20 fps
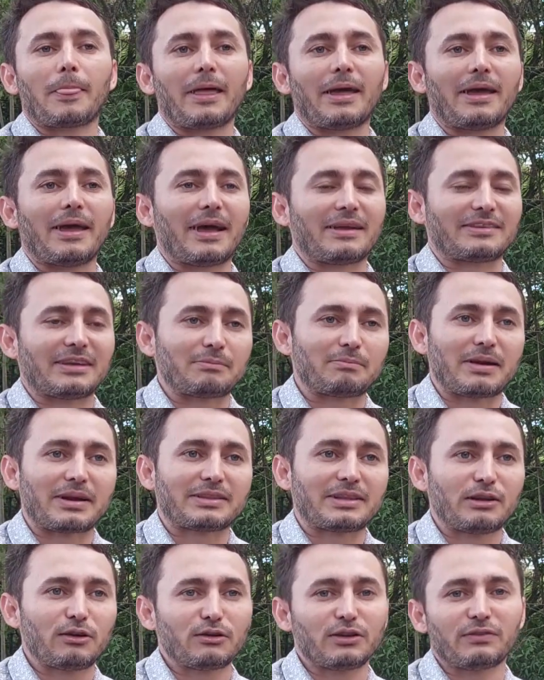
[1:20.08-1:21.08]
eh, hacer
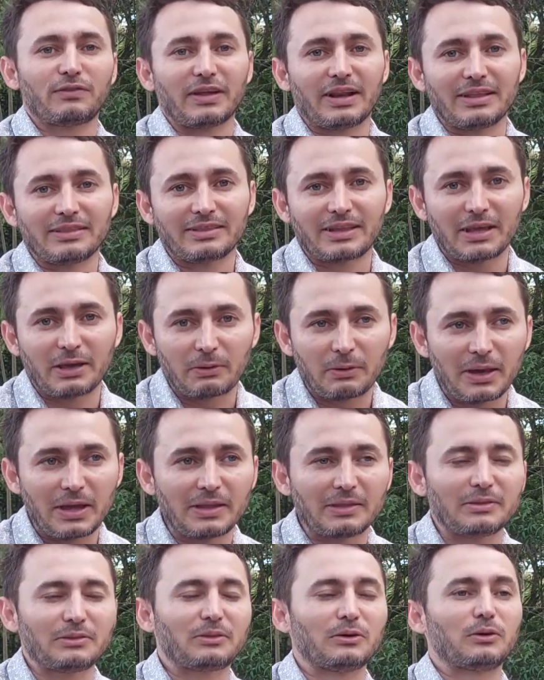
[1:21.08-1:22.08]
parte de los diferentes
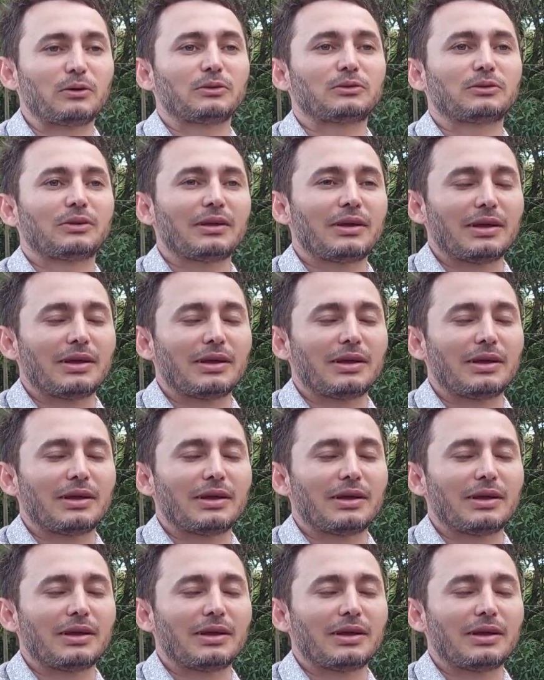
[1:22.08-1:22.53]
eventos.